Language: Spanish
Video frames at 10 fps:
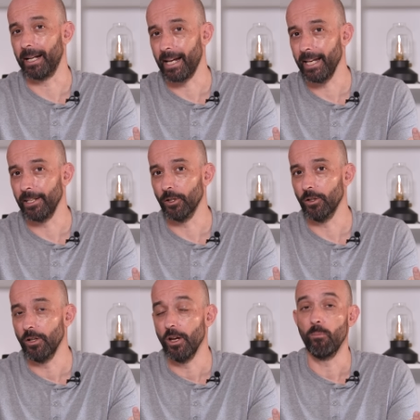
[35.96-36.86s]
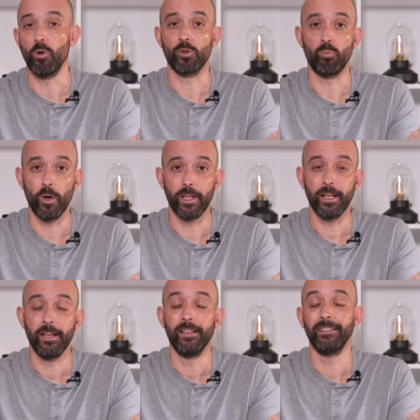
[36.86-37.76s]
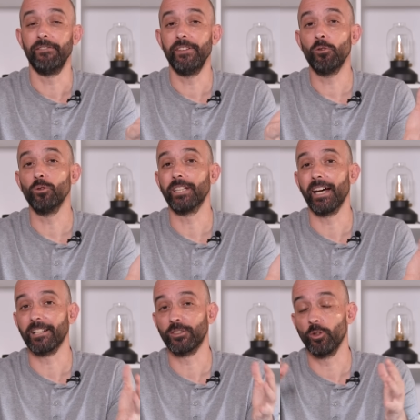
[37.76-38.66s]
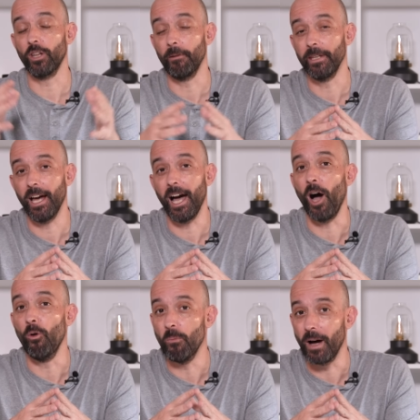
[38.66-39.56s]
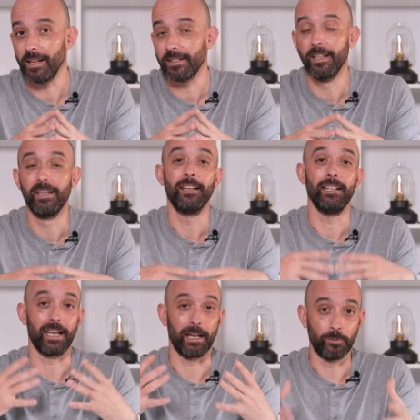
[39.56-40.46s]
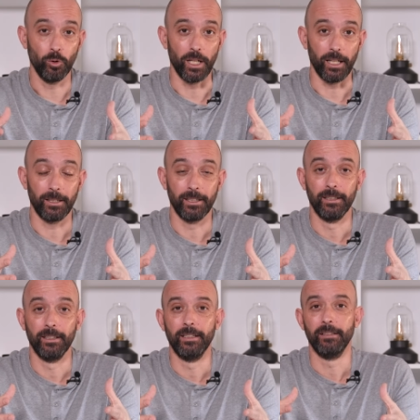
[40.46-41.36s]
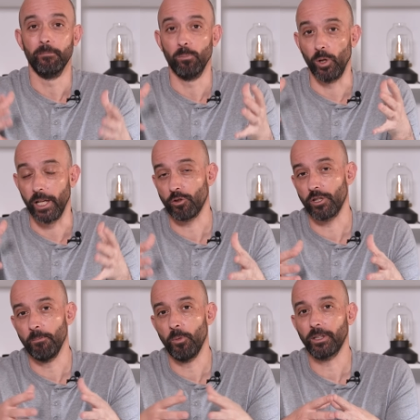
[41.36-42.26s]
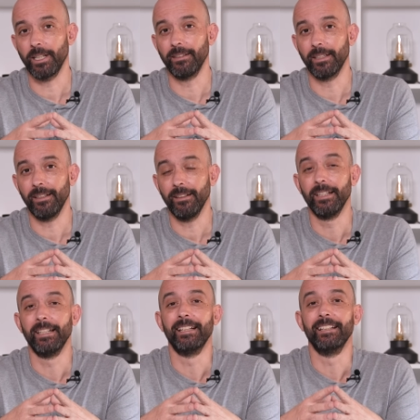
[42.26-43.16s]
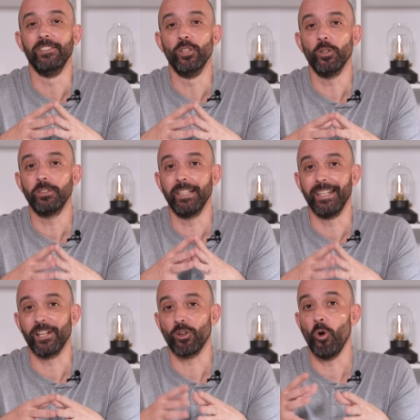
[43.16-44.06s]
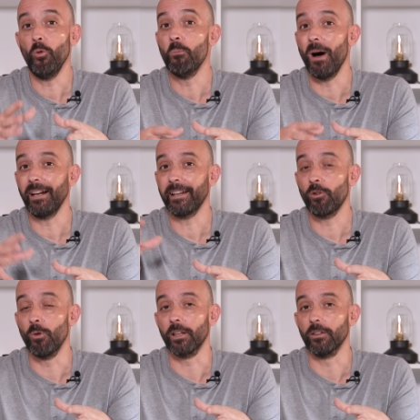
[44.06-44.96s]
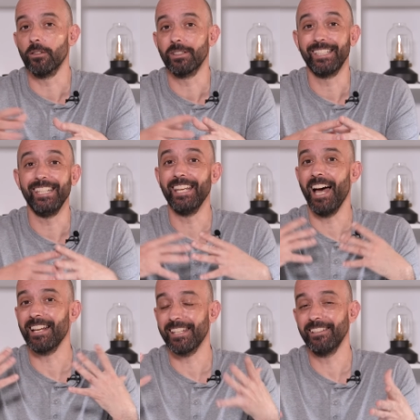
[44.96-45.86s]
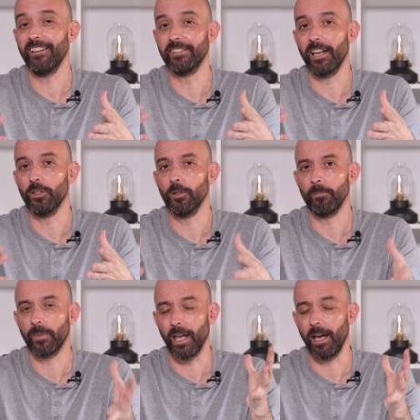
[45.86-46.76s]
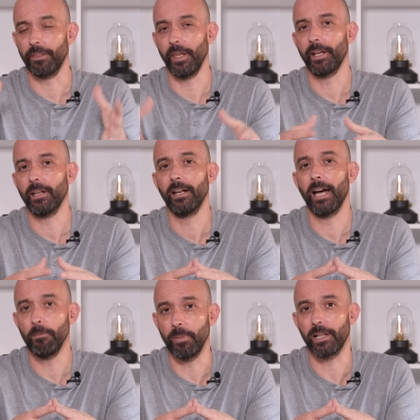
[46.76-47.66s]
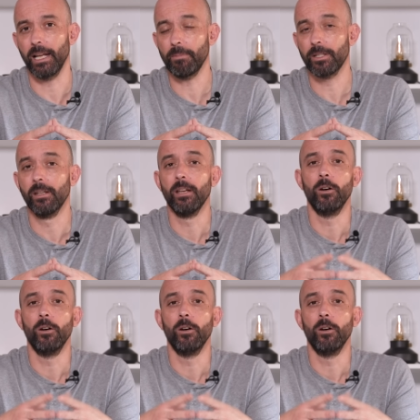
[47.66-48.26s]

para ello, pues puede dificultar todavía aún más la captura. Por eso es importante no tener un mal recuerdo si ya has intentado hacer hyperlapse